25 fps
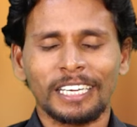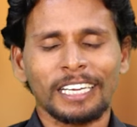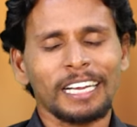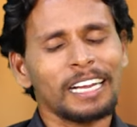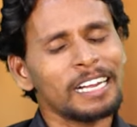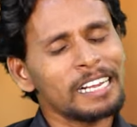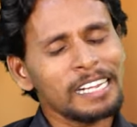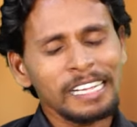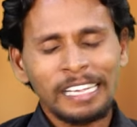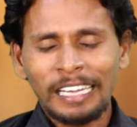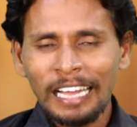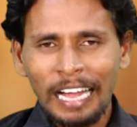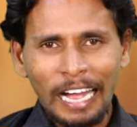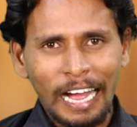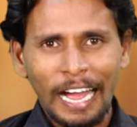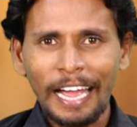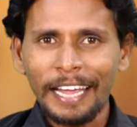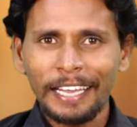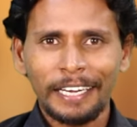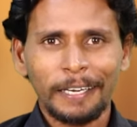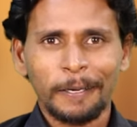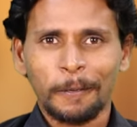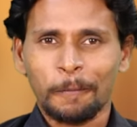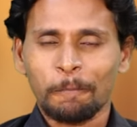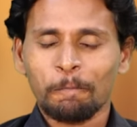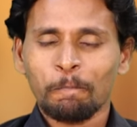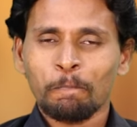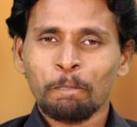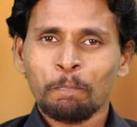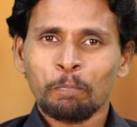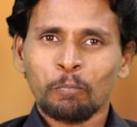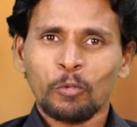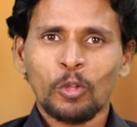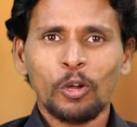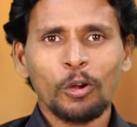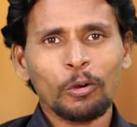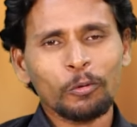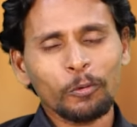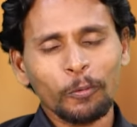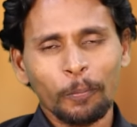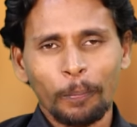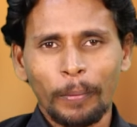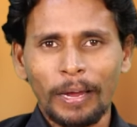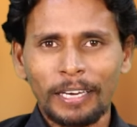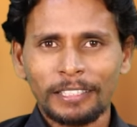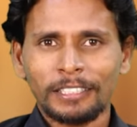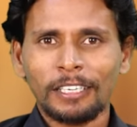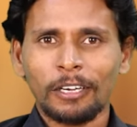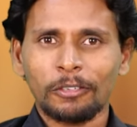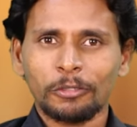गए आए नहीं तो वो
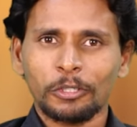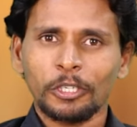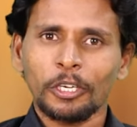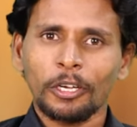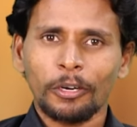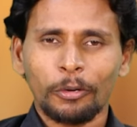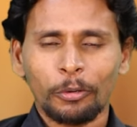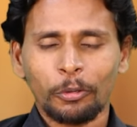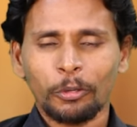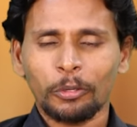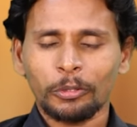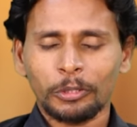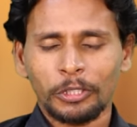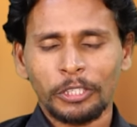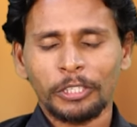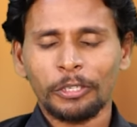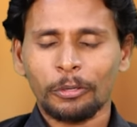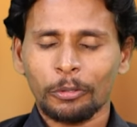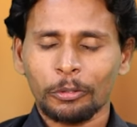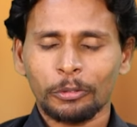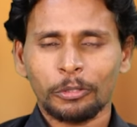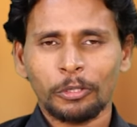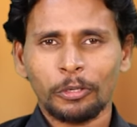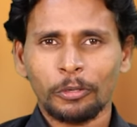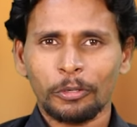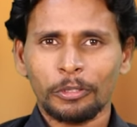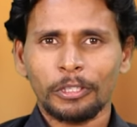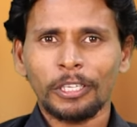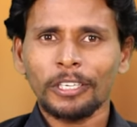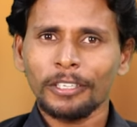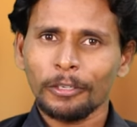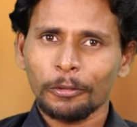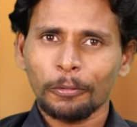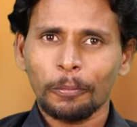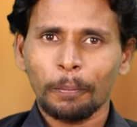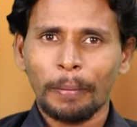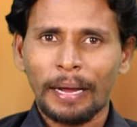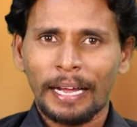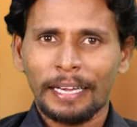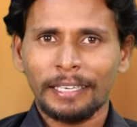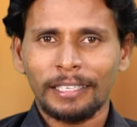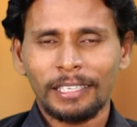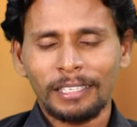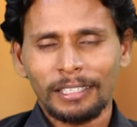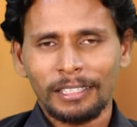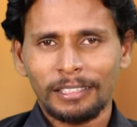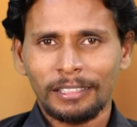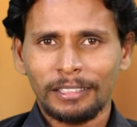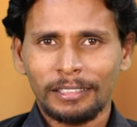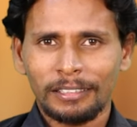मर जाओ छो रोती रोती रोती
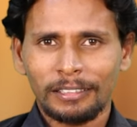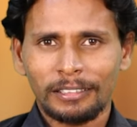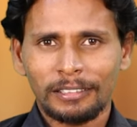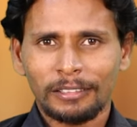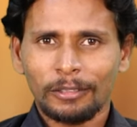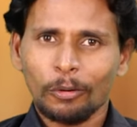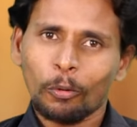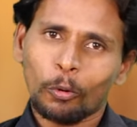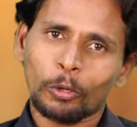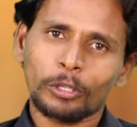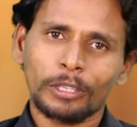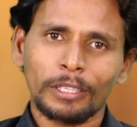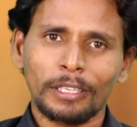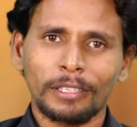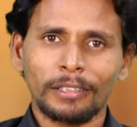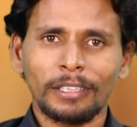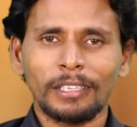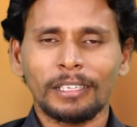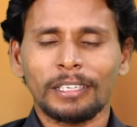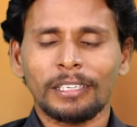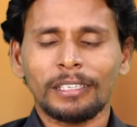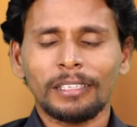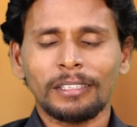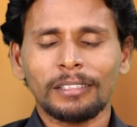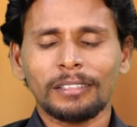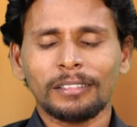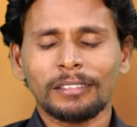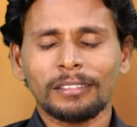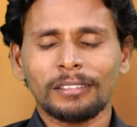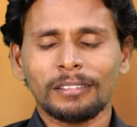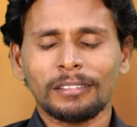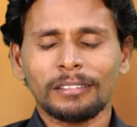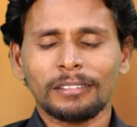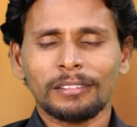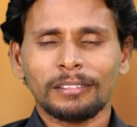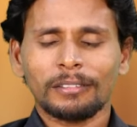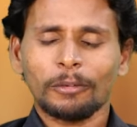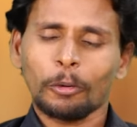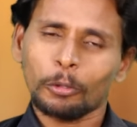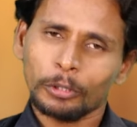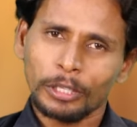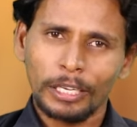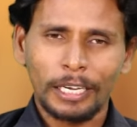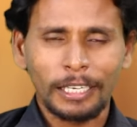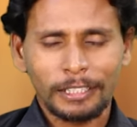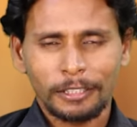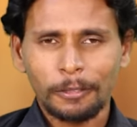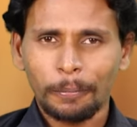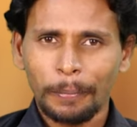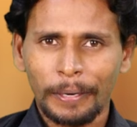भाई ओते थी वो
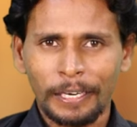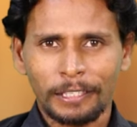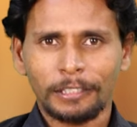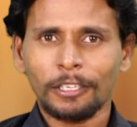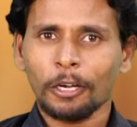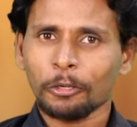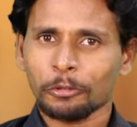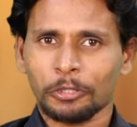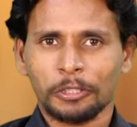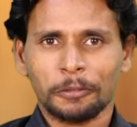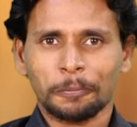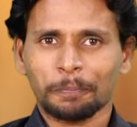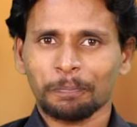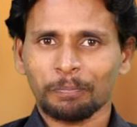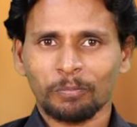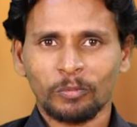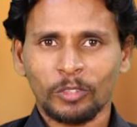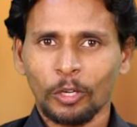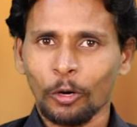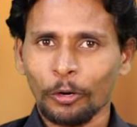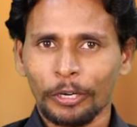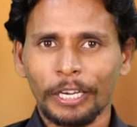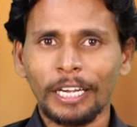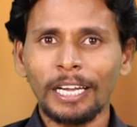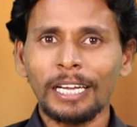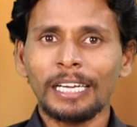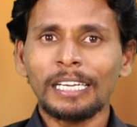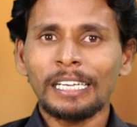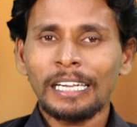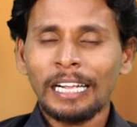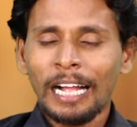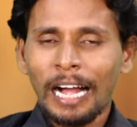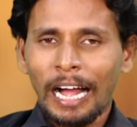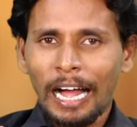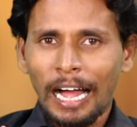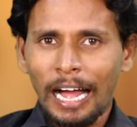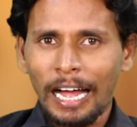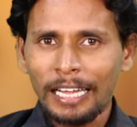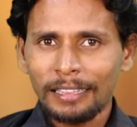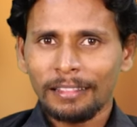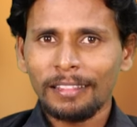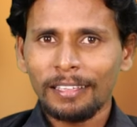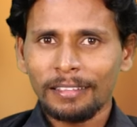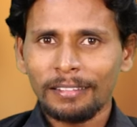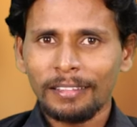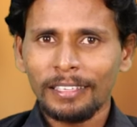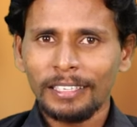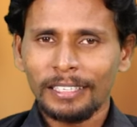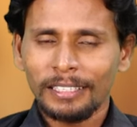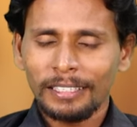तो गजब रे जाओ ओके
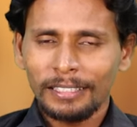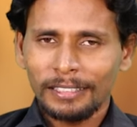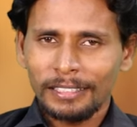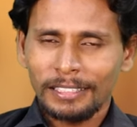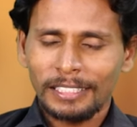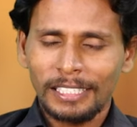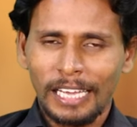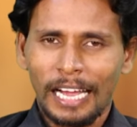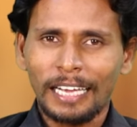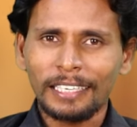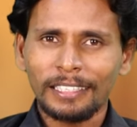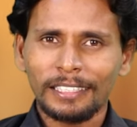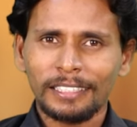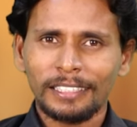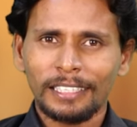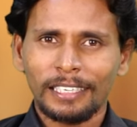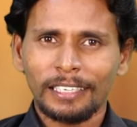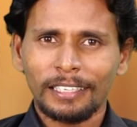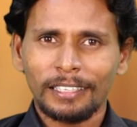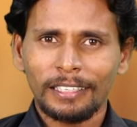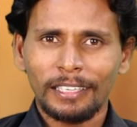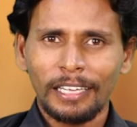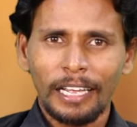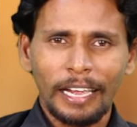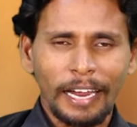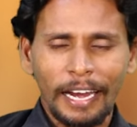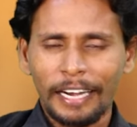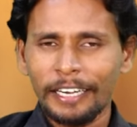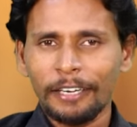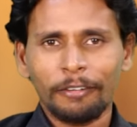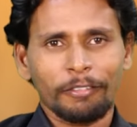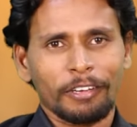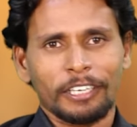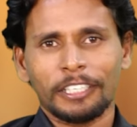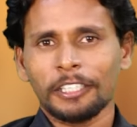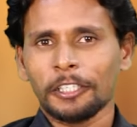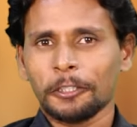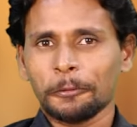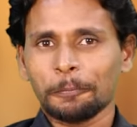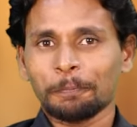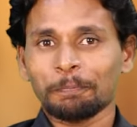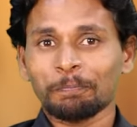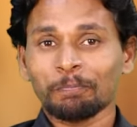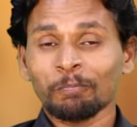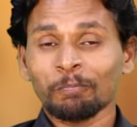आते थी साकी अने एंड वेगी